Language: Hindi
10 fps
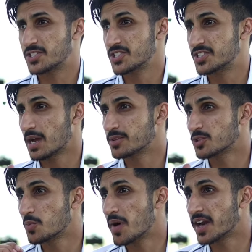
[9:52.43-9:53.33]
फिर जिससे
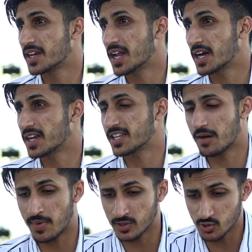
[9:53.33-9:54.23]
आपका तो तुम मारने लग रहा
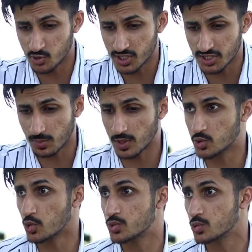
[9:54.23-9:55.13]
था मां तो सोचे तेरे में
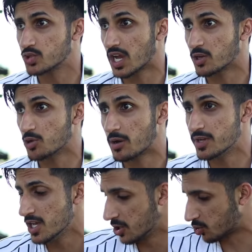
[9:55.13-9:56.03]
जोश जूस आ गया होगा
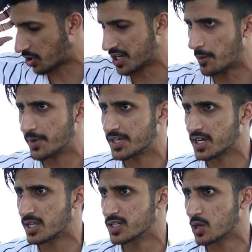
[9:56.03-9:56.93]
अभी तो कल्ला
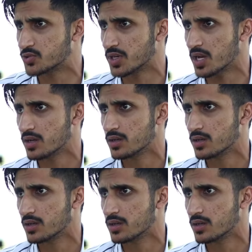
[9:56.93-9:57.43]
पीट का आ जाएगा उसने